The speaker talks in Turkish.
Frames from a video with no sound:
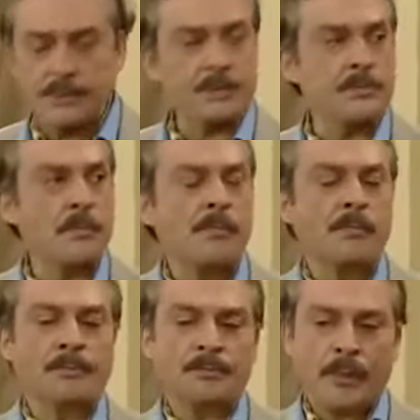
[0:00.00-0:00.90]
Sevincim.
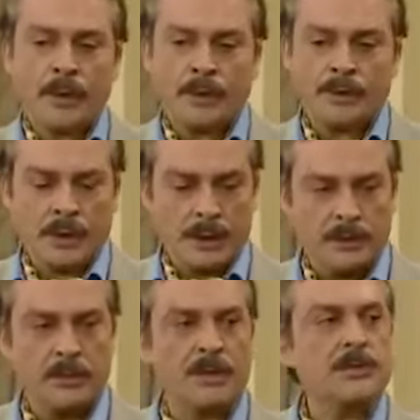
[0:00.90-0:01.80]

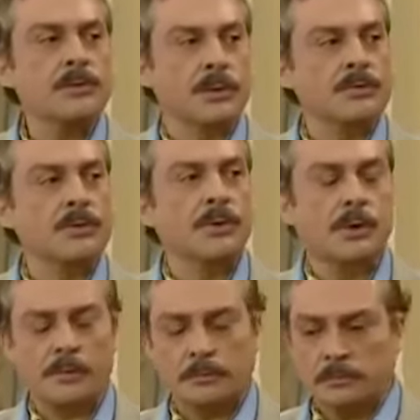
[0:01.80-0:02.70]
Antalya'ya gitmeni istiyorum
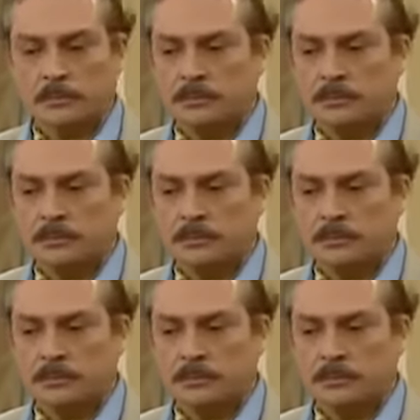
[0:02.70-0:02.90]
çünkü...